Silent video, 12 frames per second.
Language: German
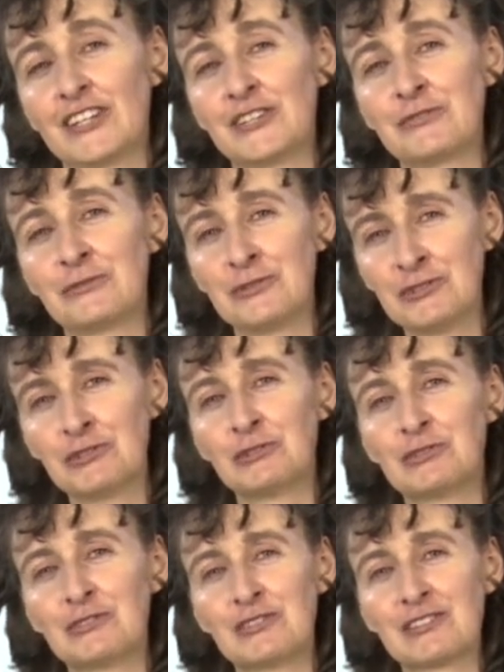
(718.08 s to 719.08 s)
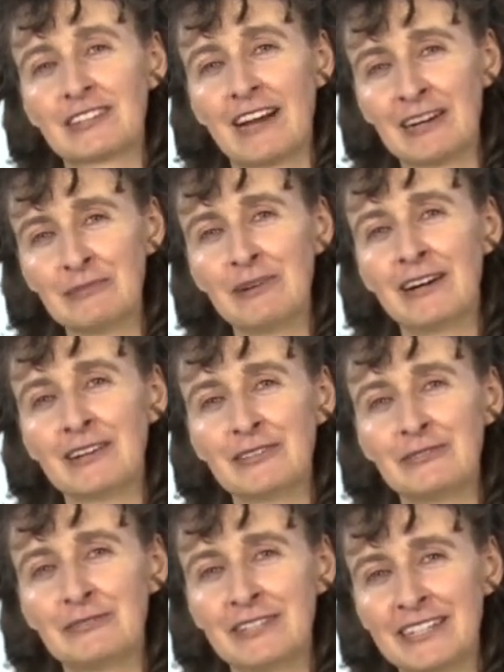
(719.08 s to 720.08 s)
Ich wünsche uns
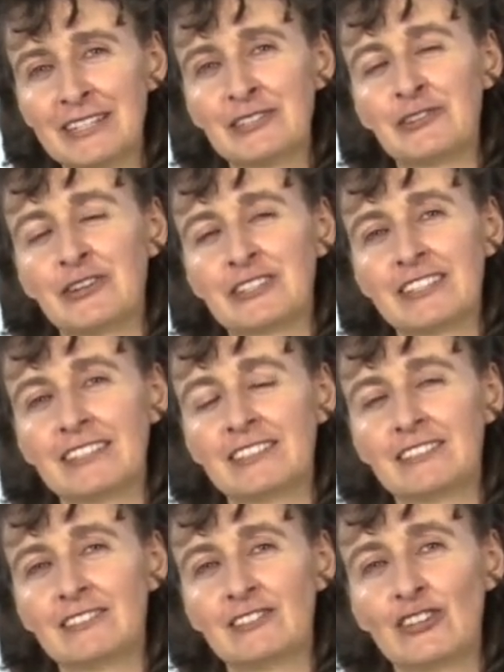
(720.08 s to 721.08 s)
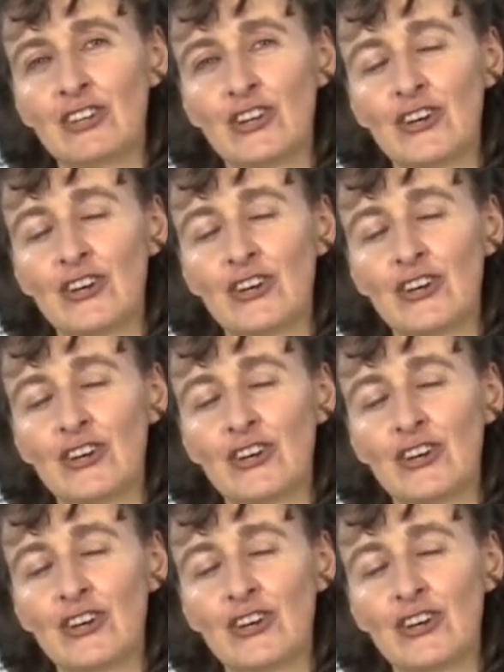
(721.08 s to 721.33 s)
gangbare Wege dorthin